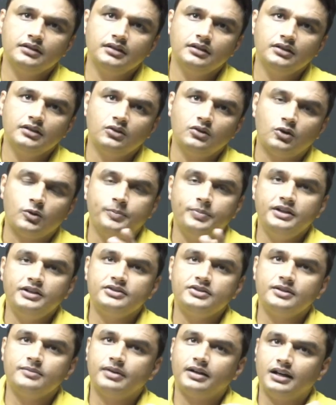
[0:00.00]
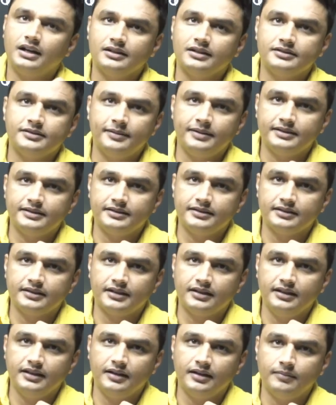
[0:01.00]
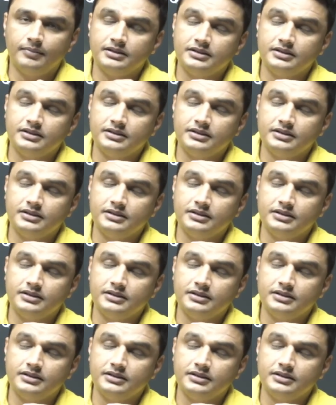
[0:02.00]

और बीस नंबर अलग से मेंशन कर दिया बच्चा